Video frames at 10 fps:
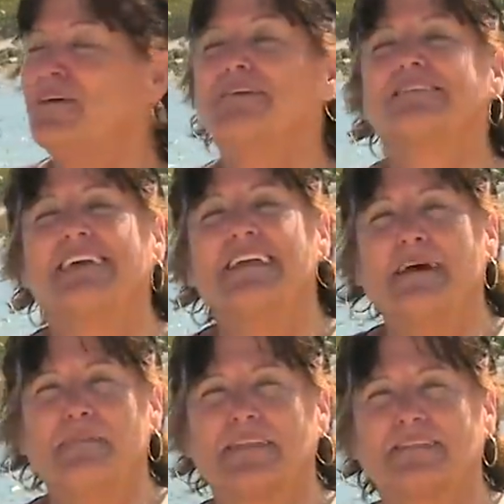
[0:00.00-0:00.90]
Là, Océane
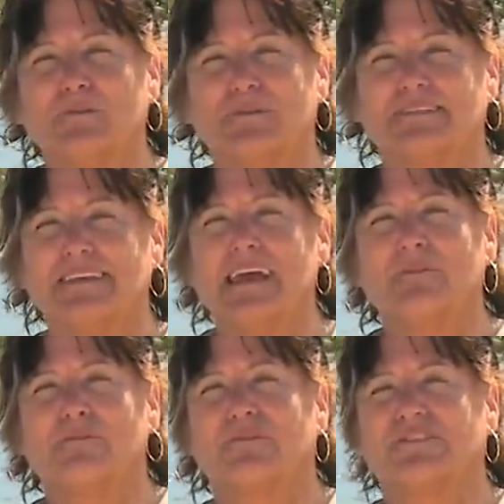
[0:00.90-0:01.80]
est partie aussi.
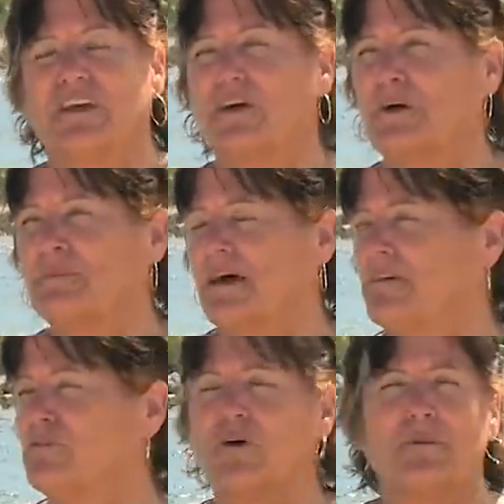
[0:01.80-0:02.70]
Elle vous,
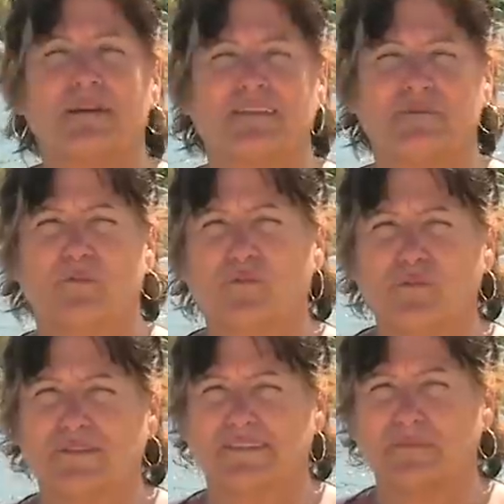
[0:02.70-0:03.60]
vous remercie
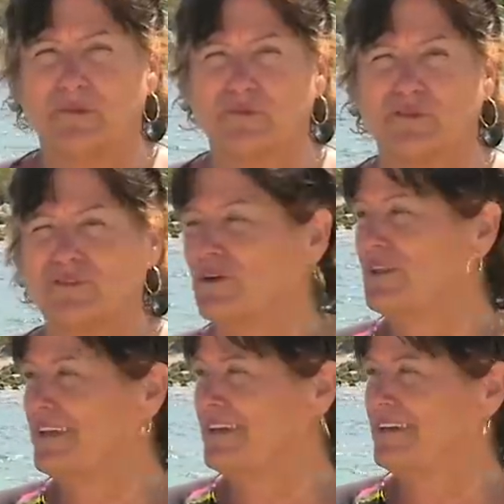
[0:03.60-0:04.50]
beaucoup aussi pour toutes
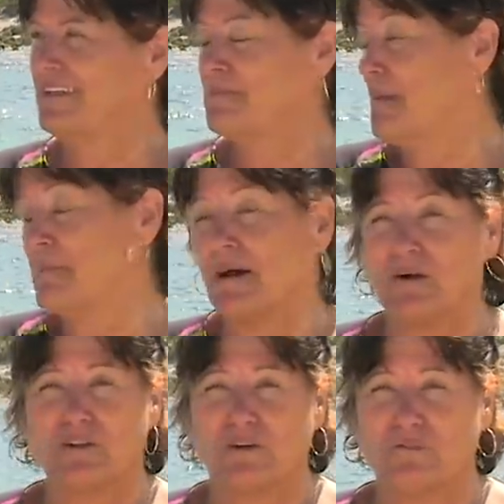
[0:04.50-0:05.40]
les, belles
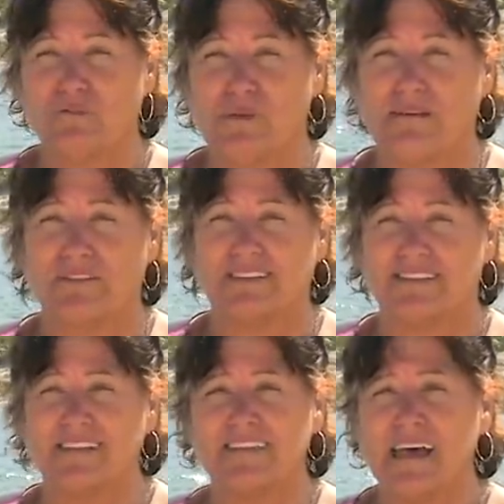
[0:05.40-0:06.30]
paroles que vous lui avez
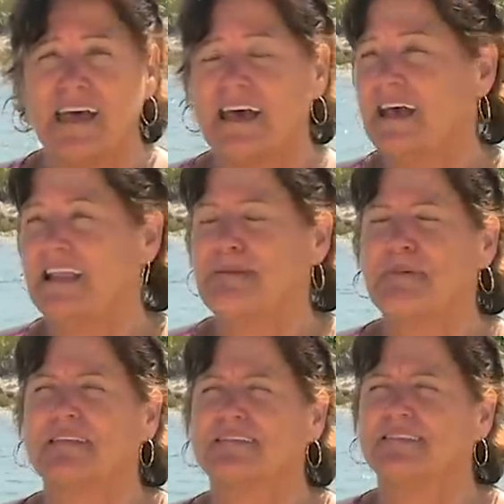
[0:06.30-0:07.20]
dites. Elle est
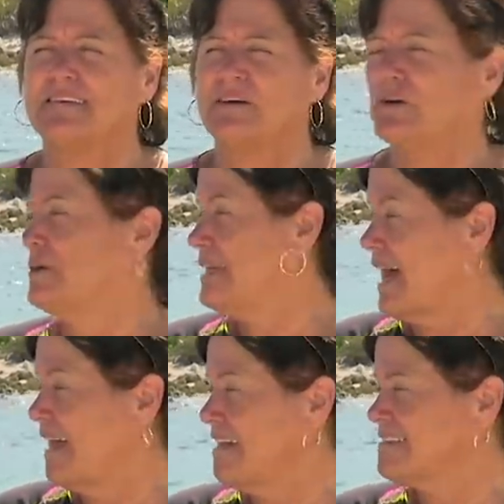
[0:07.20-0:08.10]
partie euh,
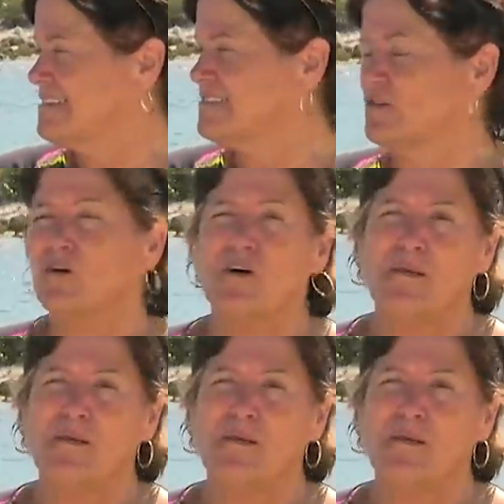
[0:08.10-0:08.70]
hier, c'est ça?